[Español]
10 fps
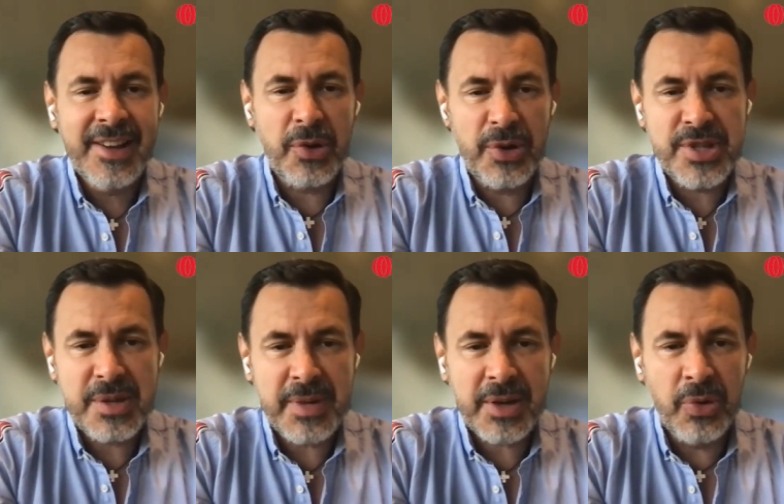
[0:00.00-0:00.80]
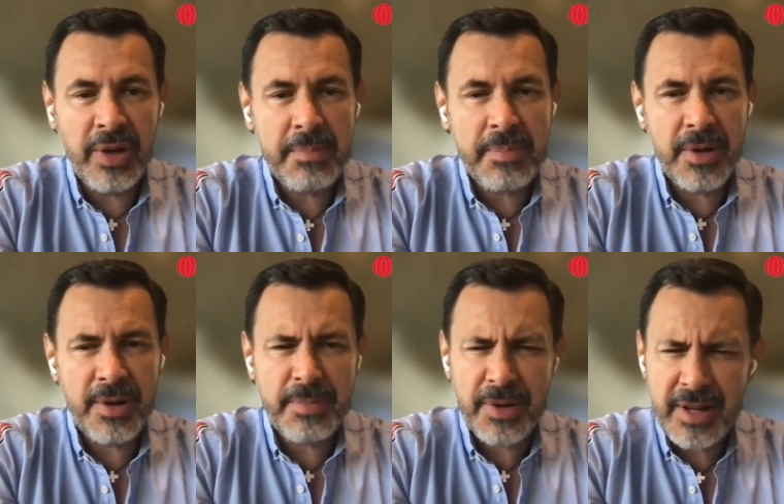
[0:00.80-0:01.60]
con o sin vacuna,
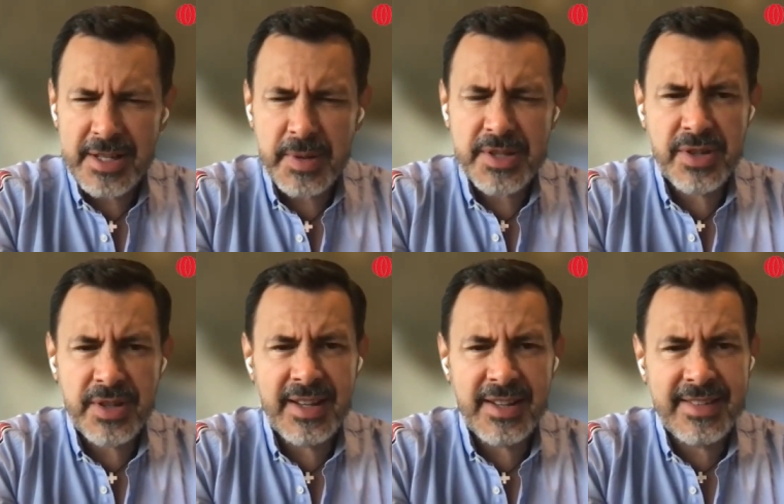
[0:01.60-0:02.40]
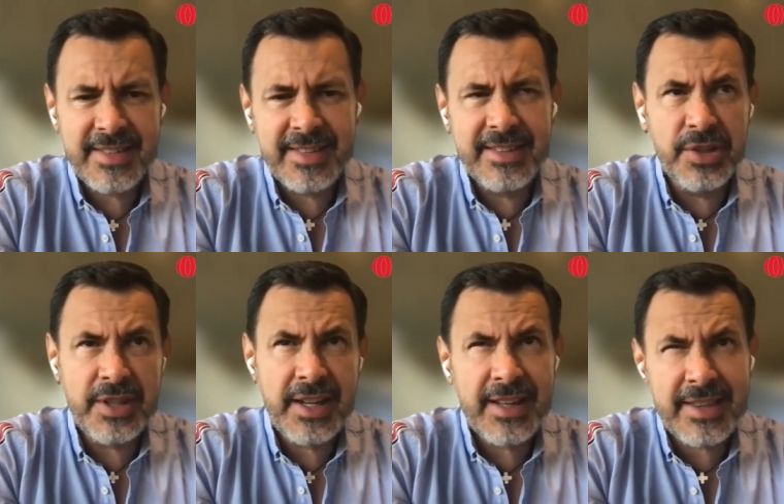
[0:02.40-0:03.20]
pero, pero las personas, yo
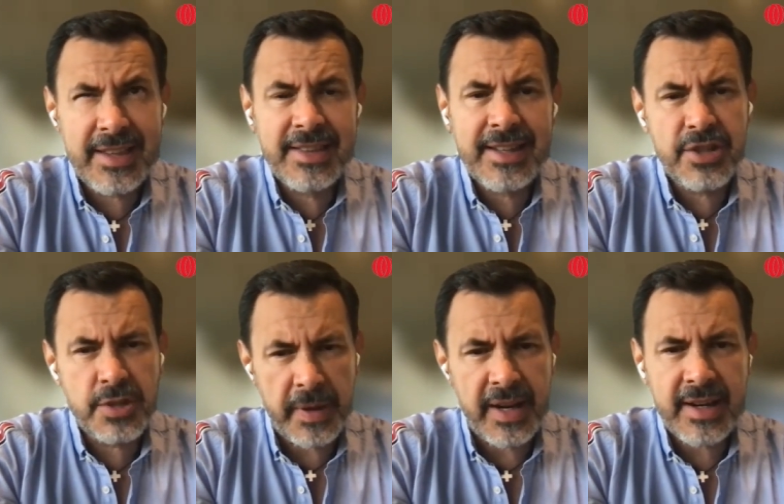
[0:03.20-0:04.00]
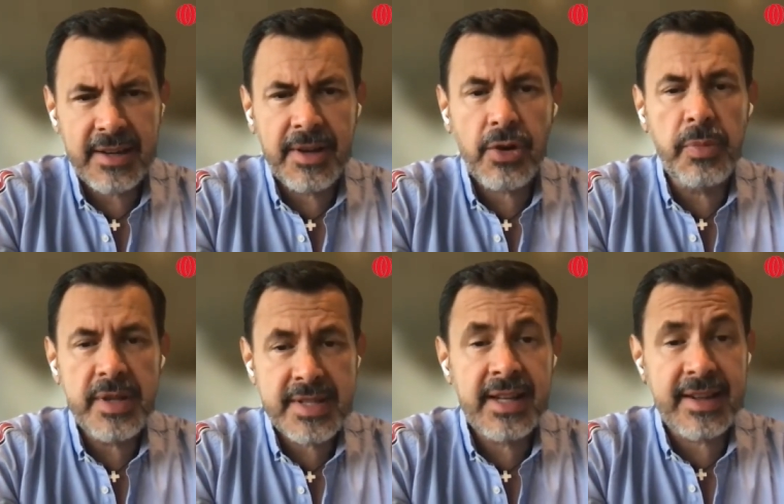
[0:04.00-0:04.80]
diría de 30 años para arriba,
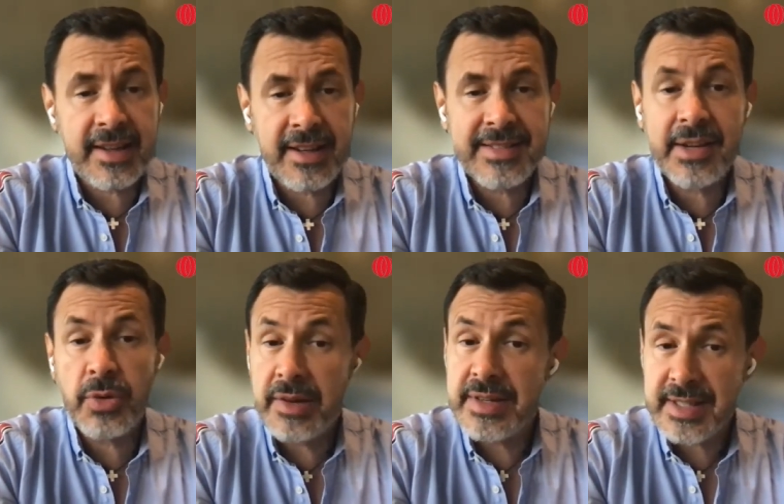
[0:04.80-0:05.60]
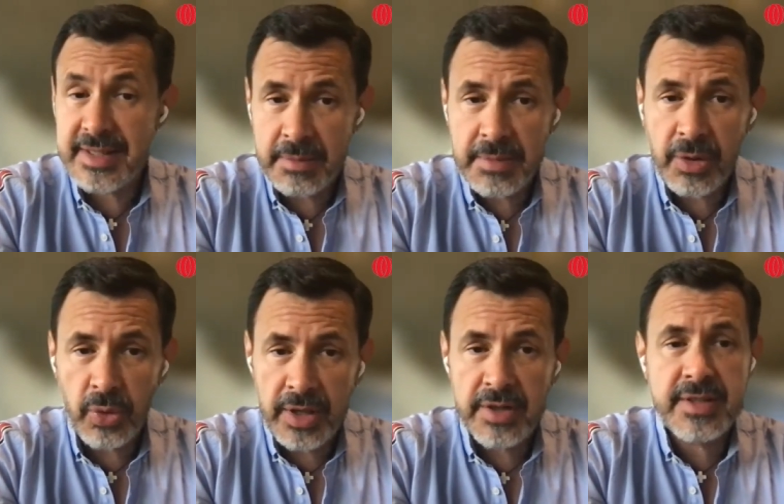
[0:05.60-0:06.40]
comienzan a regresar una vez que están
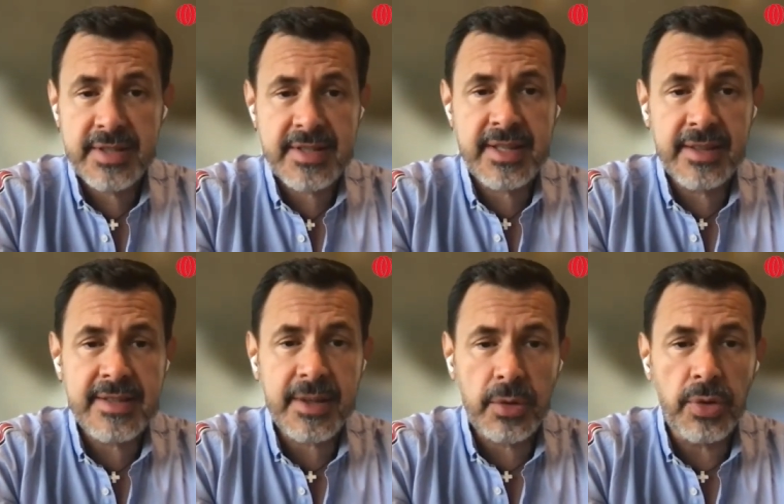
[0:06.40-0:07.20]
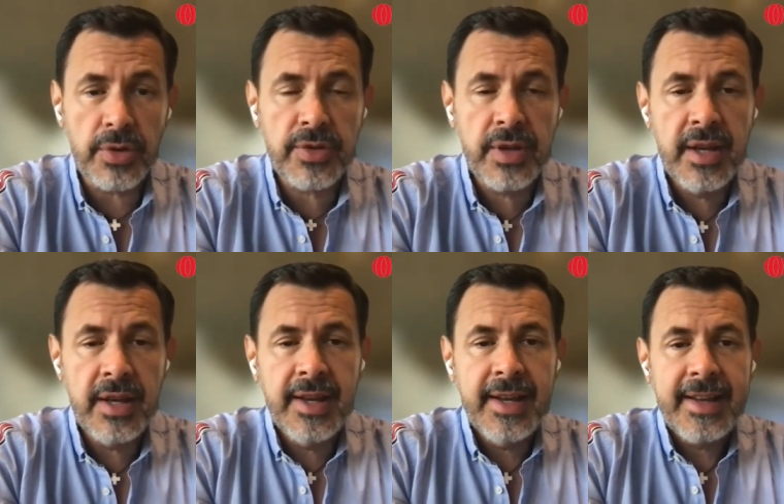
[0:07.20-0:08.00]
vacunados y se sienten seguros.
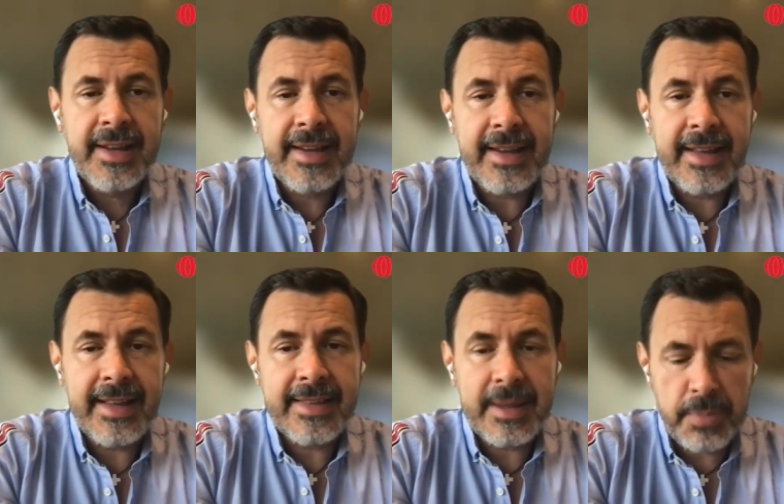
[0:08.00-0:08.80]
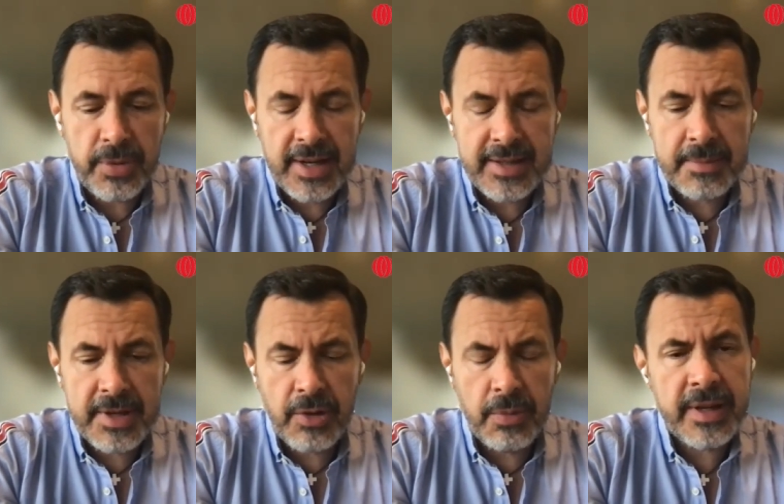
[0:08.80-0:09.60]
Eh, te podría
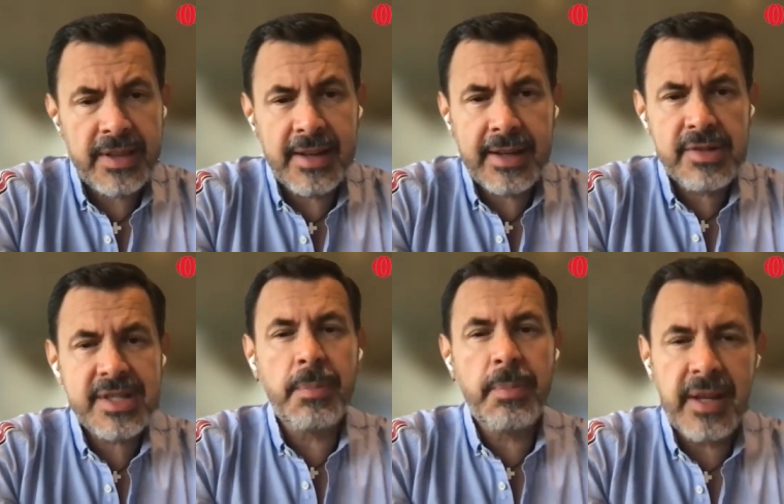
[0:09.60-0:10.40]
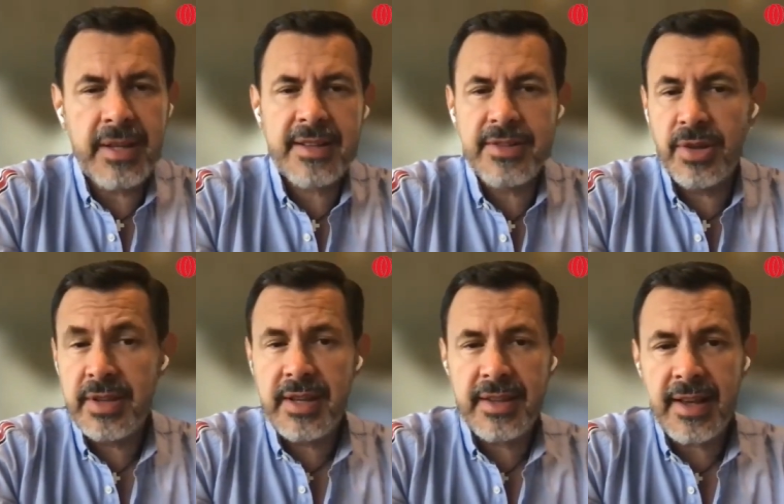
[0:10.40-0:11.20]
también compartir que nuestra penetración
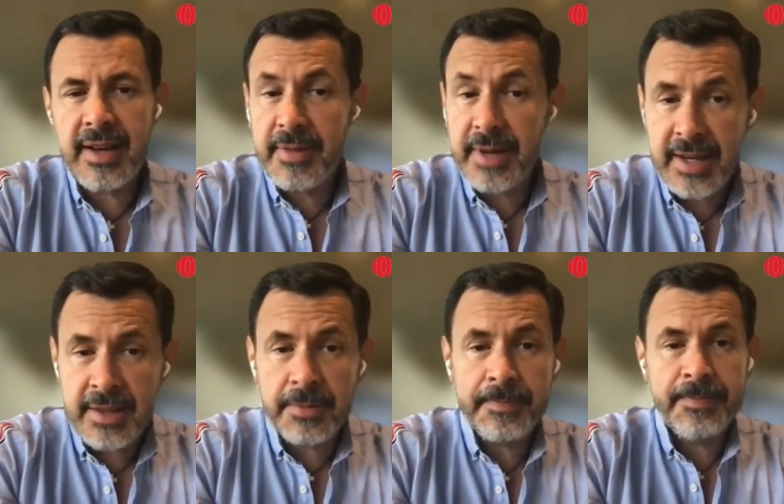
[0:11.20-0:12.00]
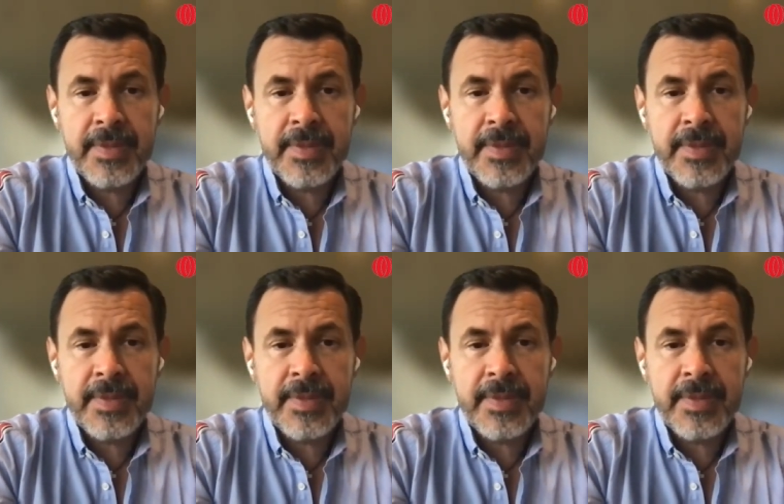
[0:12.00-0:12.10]
digital ha bajado.